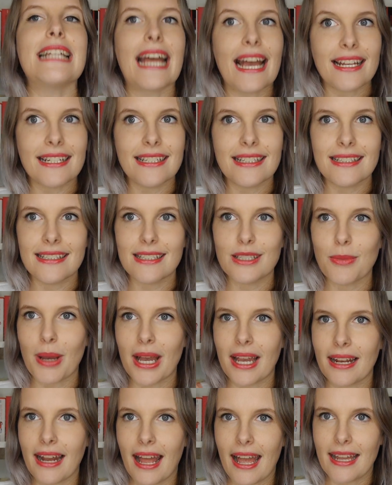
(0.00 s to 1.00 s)
dachte ich, ich
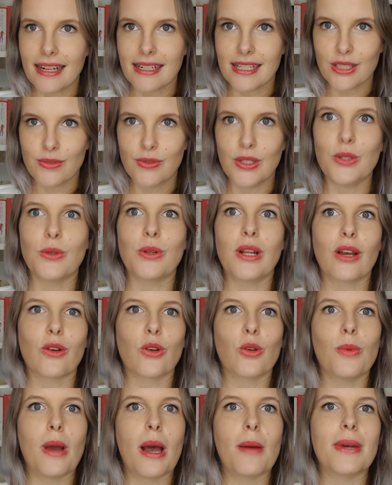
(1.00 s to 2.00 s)
mache ein eigenes Video
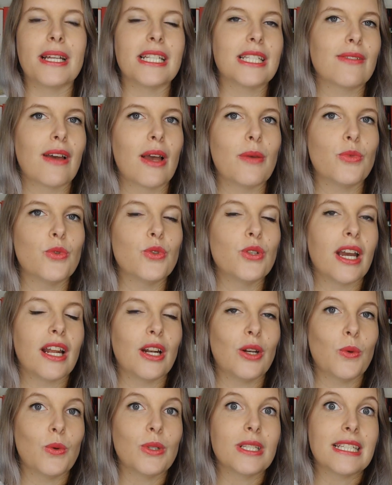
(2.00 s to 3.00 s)
darüber. Bei zwei
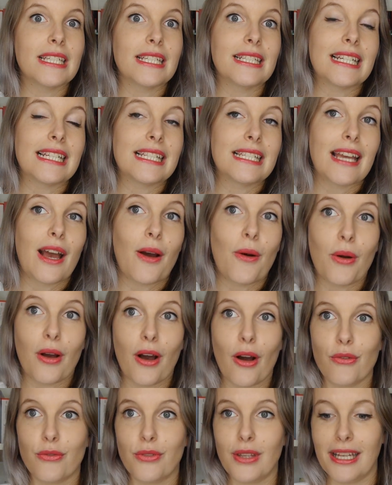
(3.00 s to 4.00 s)
Büchern lohnt sich das ja
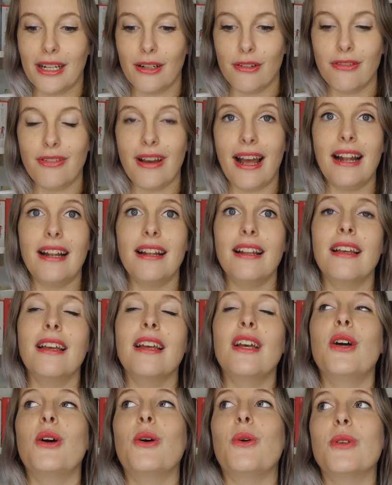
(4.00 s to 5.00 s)
auch auf jeden Fall.
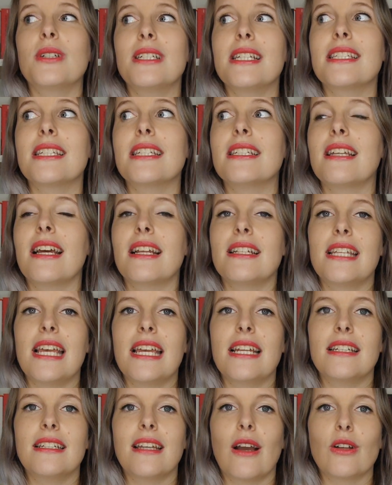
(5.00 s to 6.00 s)
Und es sind
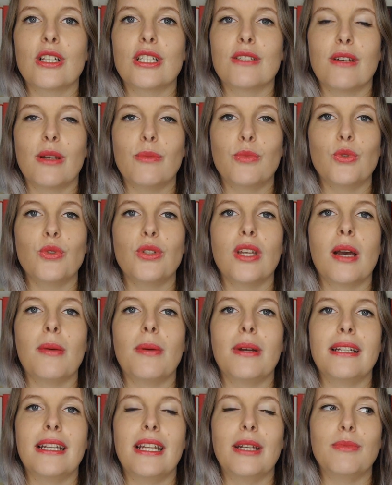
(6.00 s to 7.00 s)
tatsächlich auch zwei Bücher,
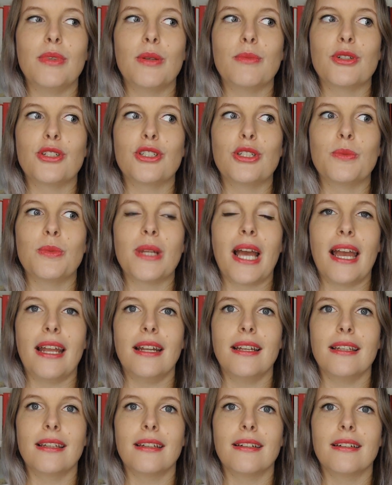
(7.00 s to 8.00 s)
bei denen mir bestimmt
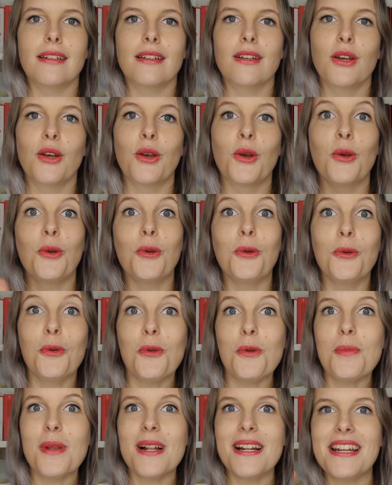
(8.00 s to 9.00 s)
einige
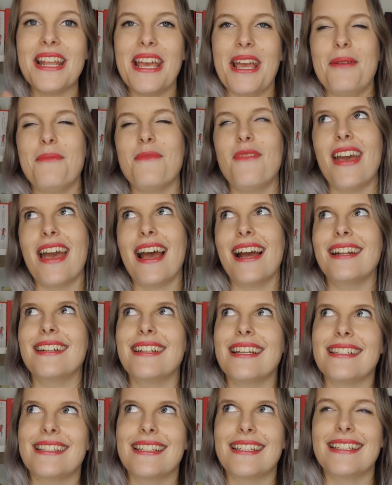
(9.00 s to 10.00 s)
übel nehmen werden,
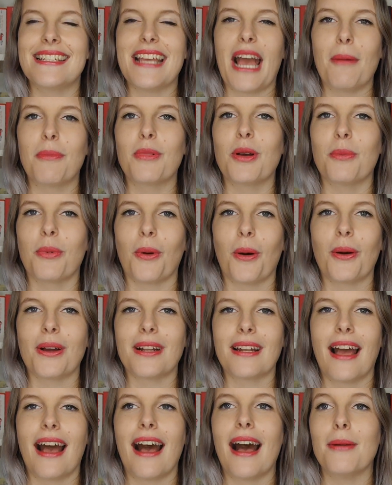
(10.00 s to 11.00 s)
dass ich sie
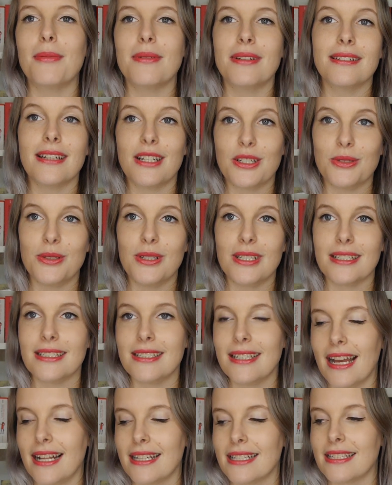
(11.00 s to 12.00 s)
abgebrochen habe. Natürlich
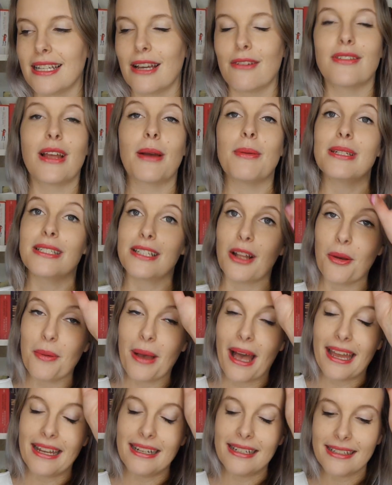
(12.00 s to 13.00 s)
nicht ernsthaft, aber ich
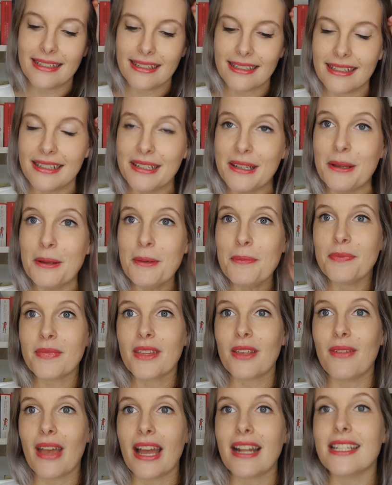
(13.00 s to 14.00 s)
glaube, einige
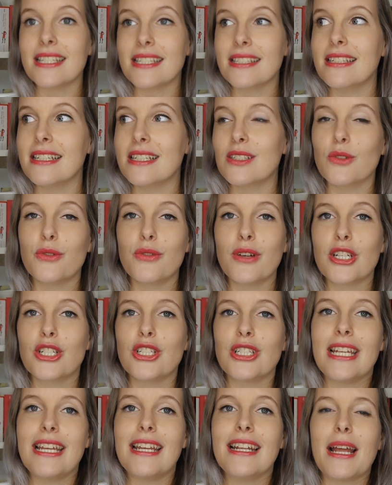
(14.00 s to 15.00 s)
werden es nicht so
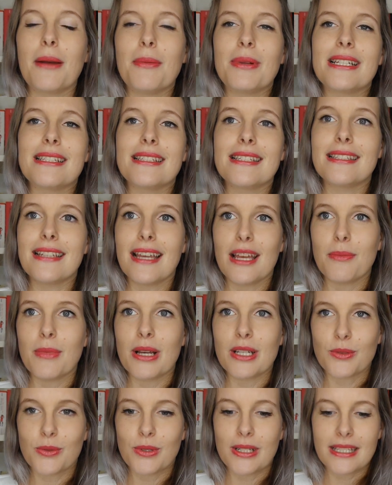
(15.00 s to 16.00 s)
verstehen, aber das ist ja
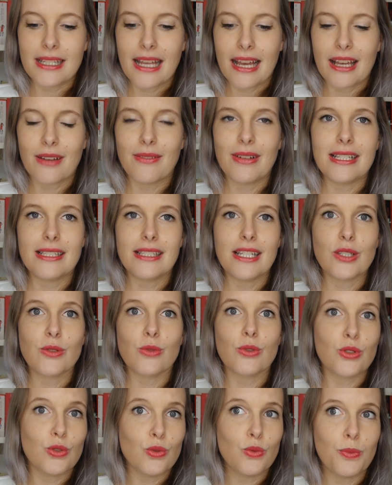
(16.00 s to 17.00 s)
immer so eine Sache, weil es ja
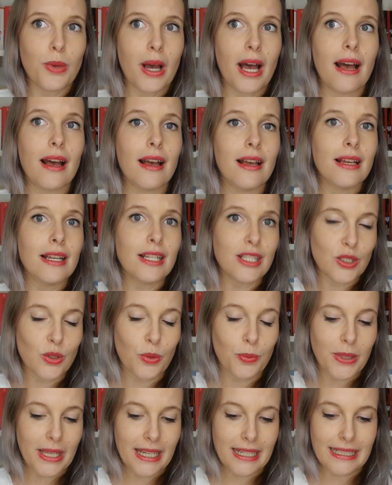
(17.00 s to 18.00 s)
so super
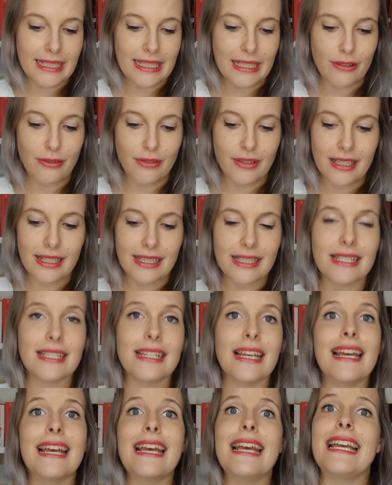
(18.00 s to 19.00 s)
subjektiv
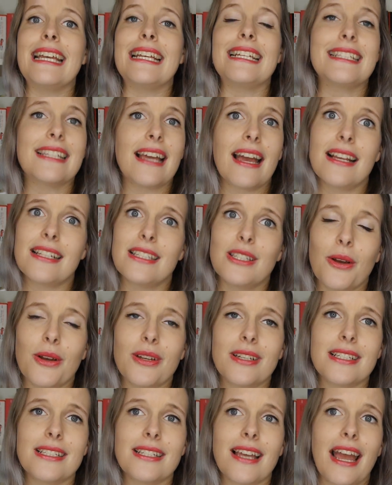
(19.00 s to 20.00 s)
ist. Ich zeige sie
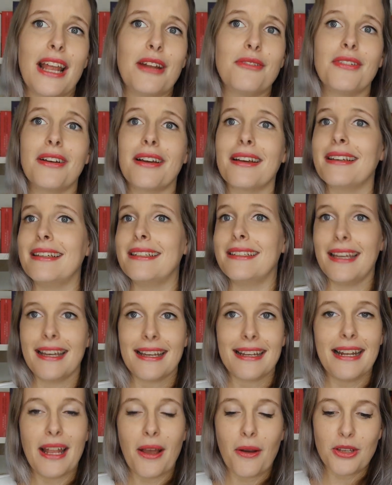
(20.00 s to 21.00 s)
euch jetzt einfach, ich
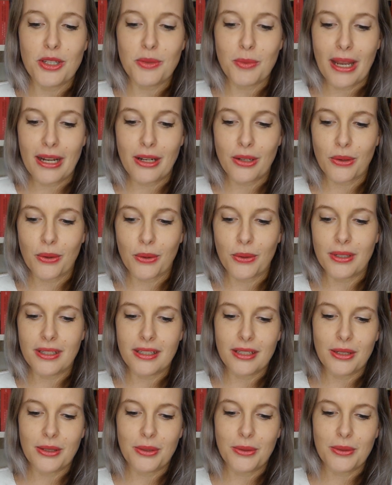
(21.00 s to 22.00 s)
erkläre euch meine
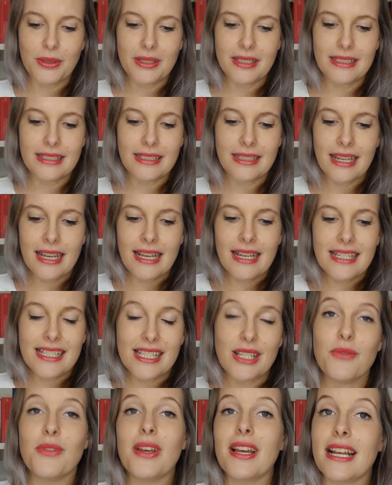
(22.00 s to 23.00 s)
Gründe und
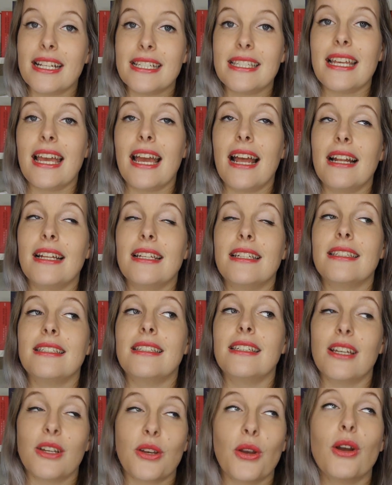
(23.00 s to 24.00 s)
sind wir ganz
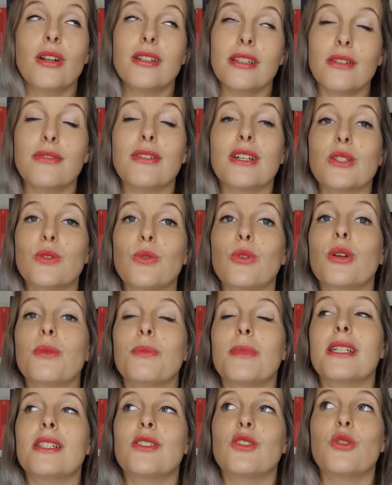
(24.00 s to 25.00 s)
ehrlich, ihr könntet versuchen,
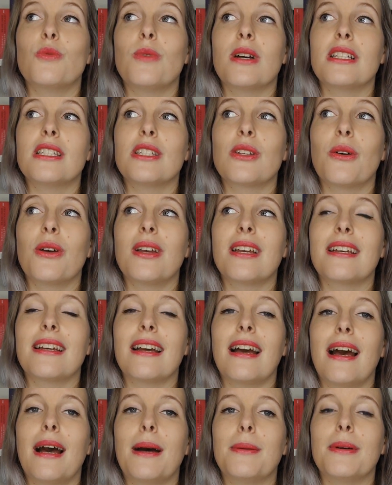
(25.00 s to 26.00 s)
mich zu
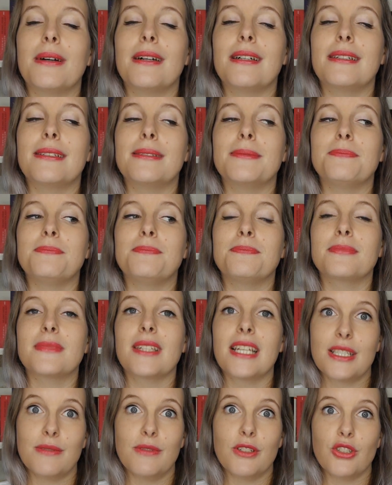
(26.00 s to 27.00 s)
überzeugen, aber
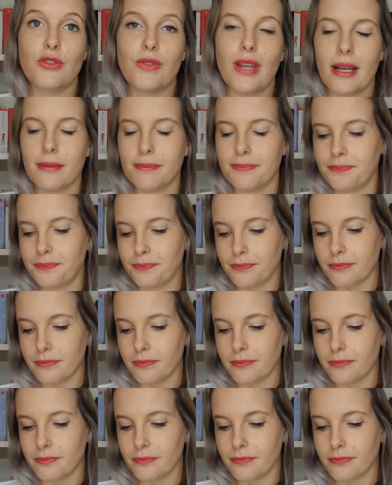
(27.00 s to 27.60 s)
es wird schwer.